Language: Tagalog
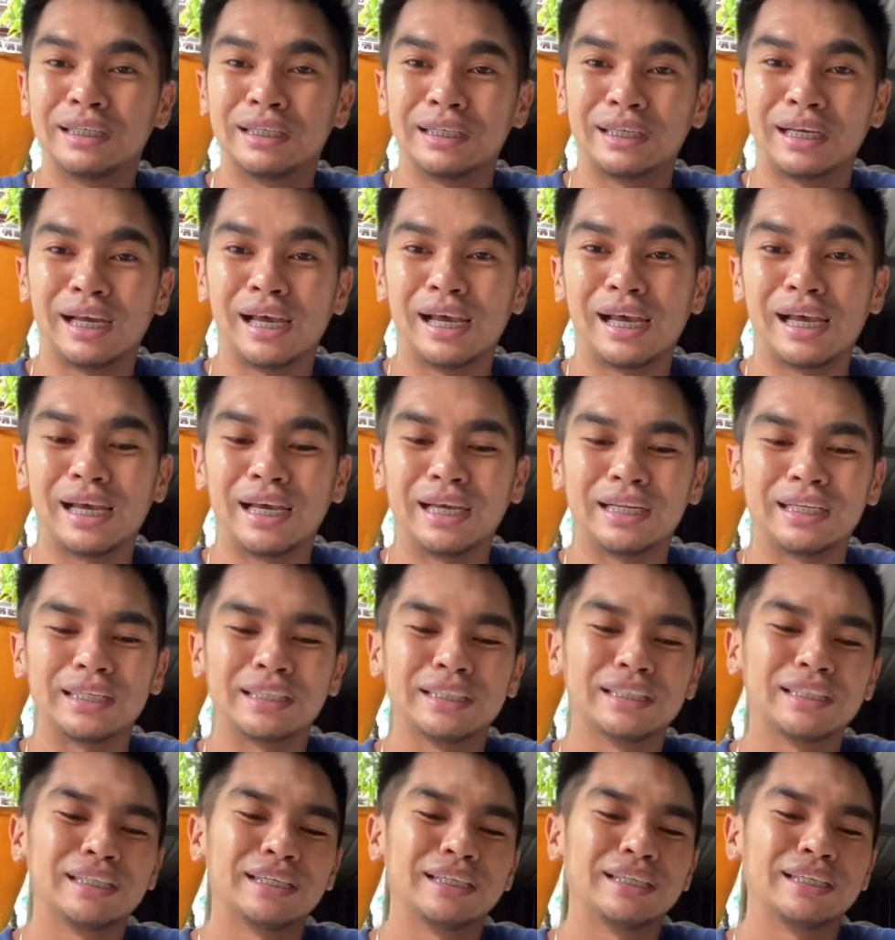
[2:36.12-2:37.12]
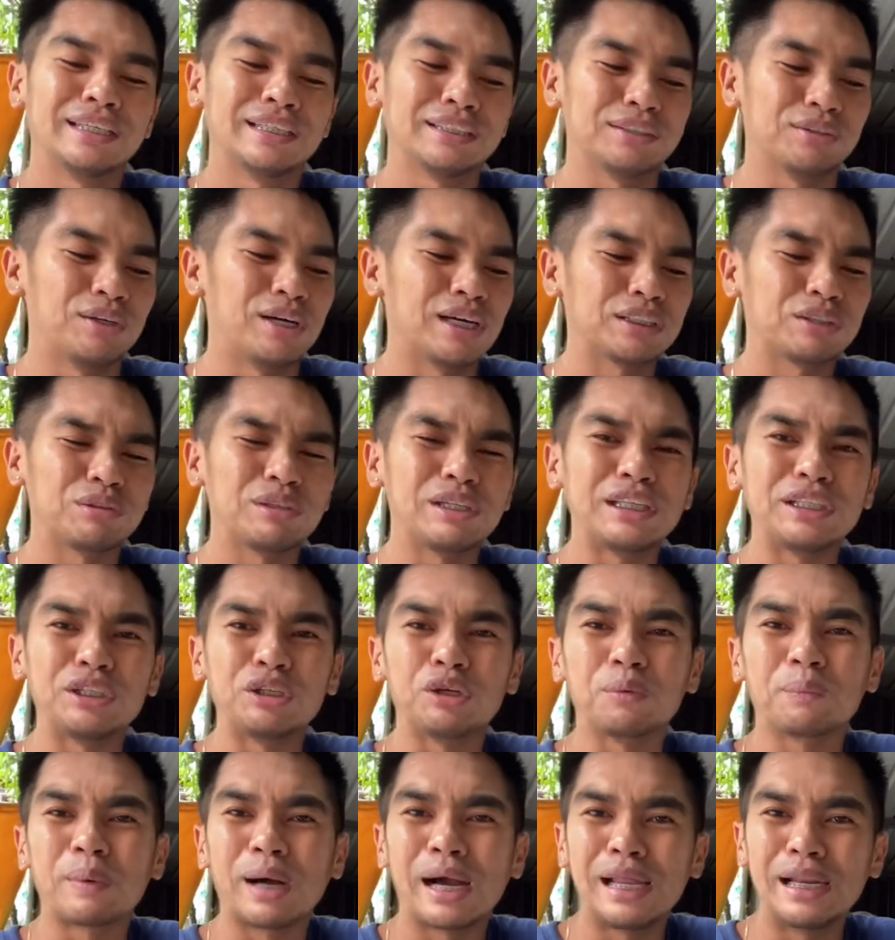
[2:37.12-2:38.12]
Ah. So, actually, hindi ko
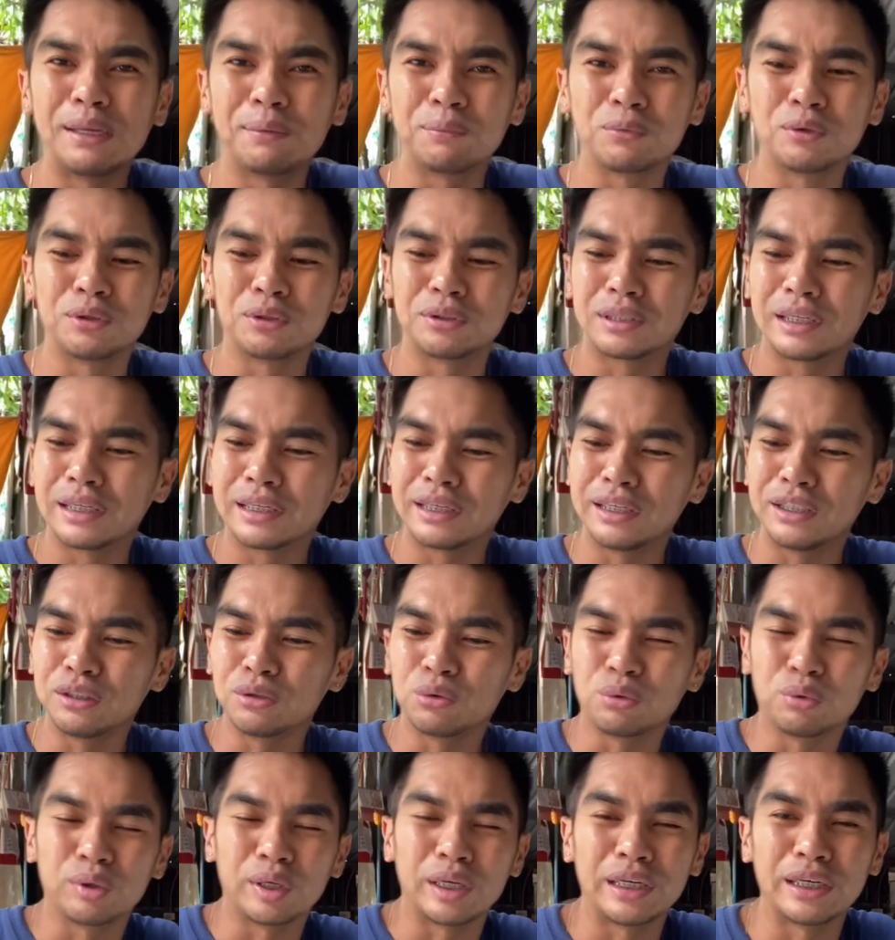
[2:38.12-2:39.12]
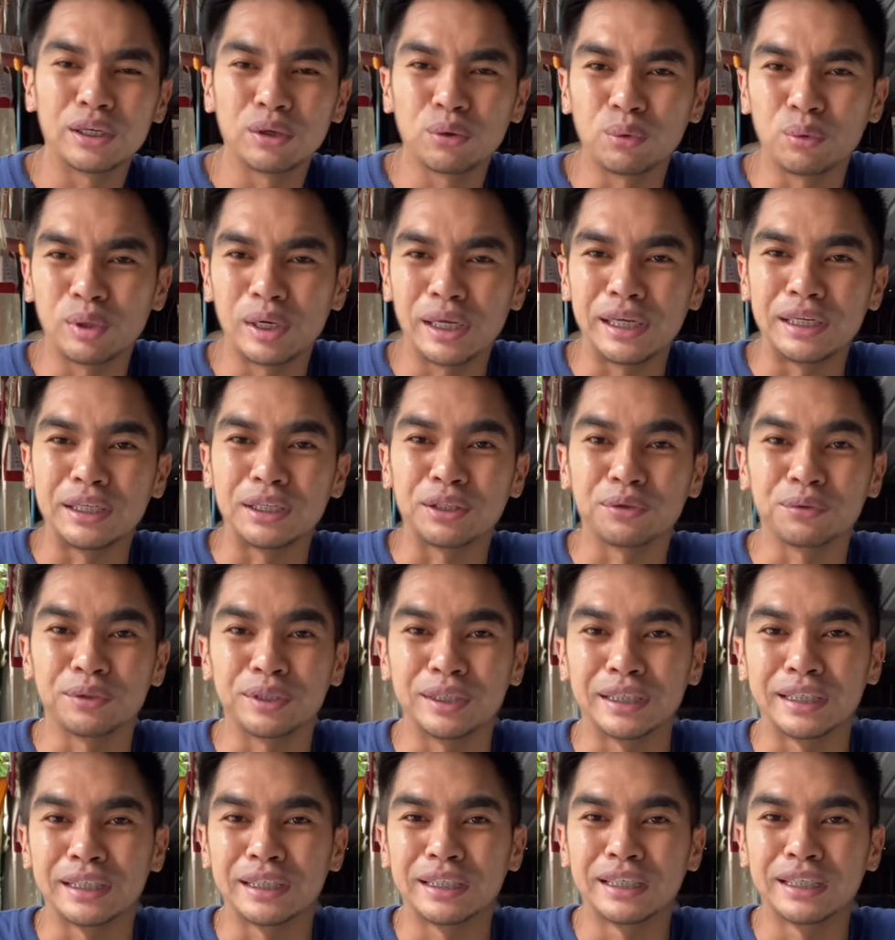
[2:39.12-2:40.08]
pa alam kung ano talaga yung tunay na kulay nito eh.